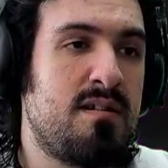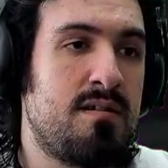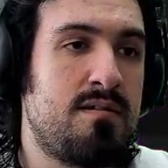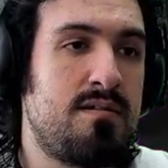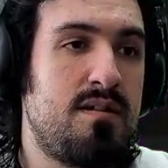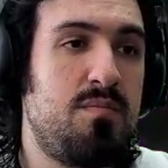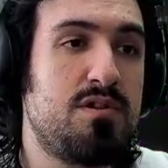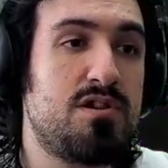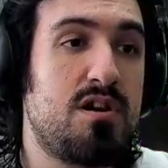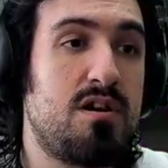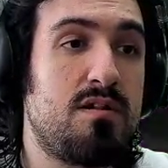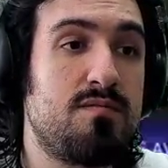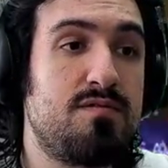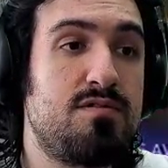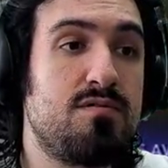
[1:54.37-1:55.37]

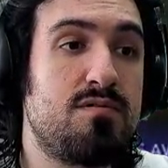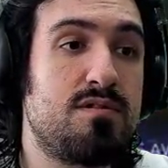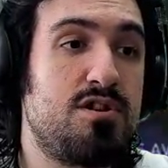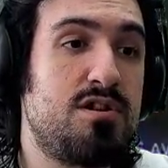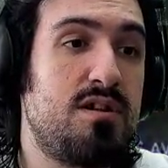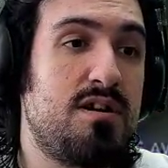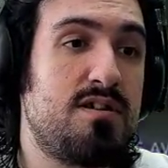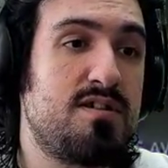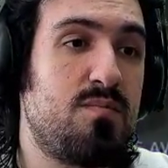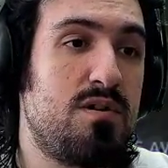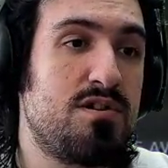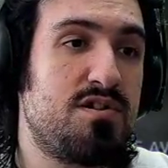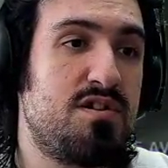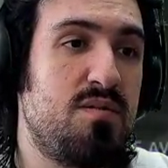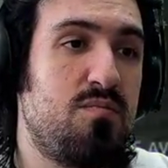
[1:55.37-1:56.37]
Добежал. Все, начинается
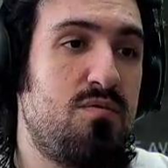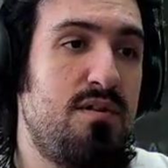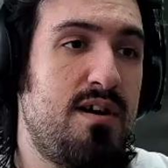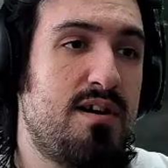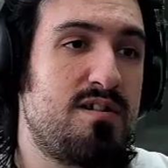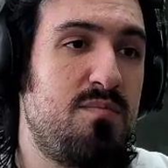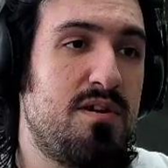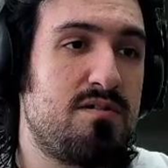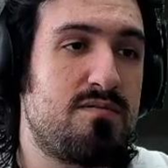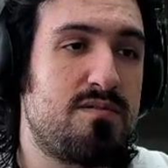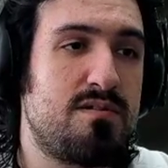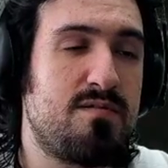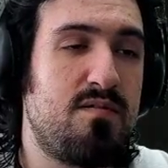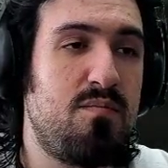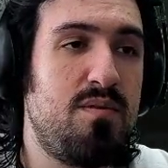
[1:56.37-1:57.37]
ближний бой, отмена вот
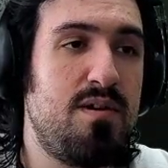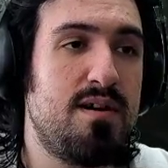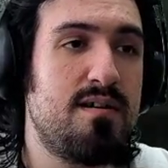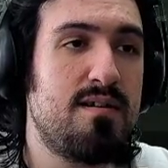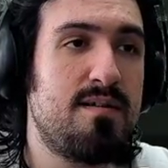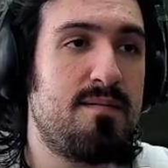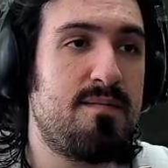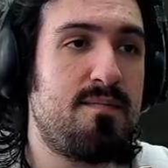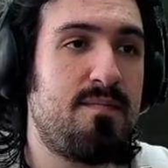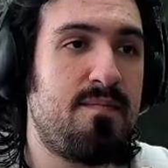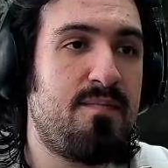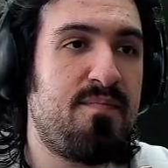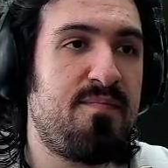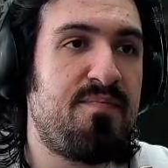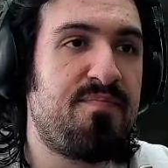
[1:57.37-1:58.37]
этого бега.
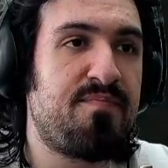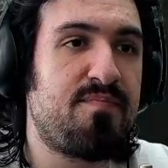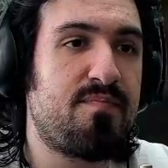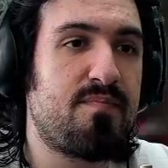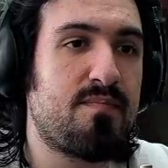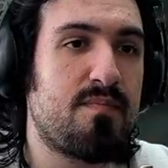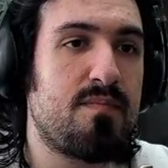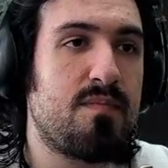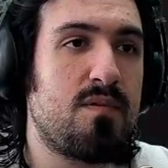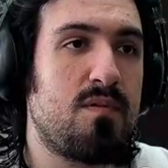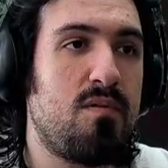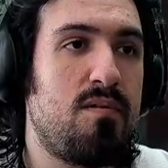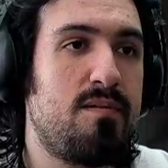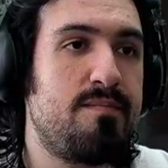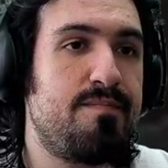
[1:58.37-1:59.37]

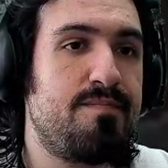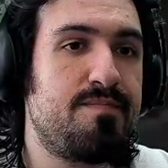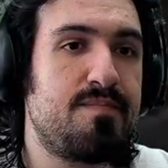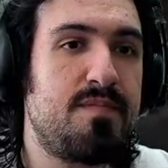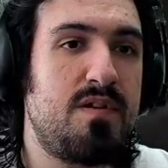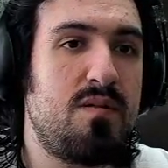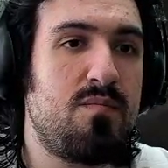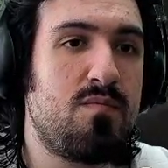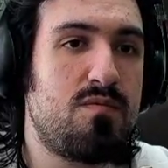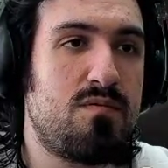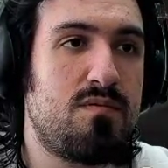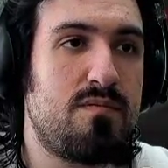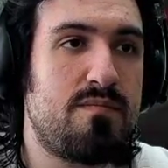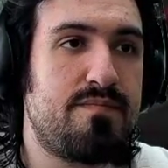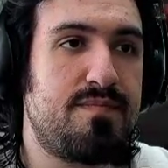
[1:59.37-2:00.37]
Но
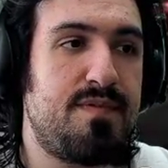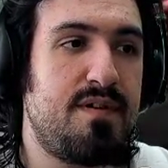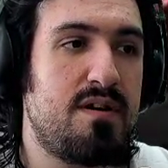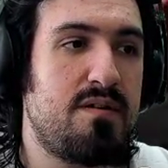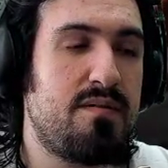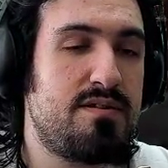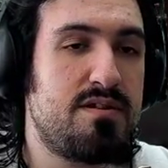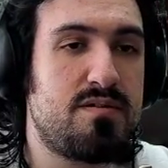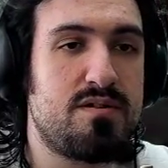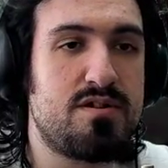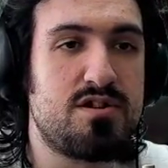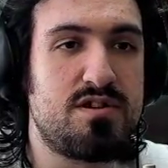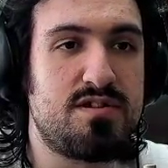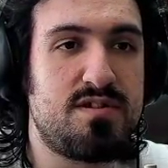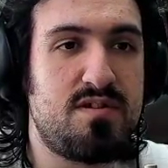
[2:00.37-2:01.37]
ему не хватило
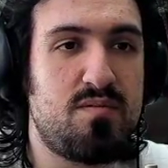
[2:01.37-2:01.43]
жизни,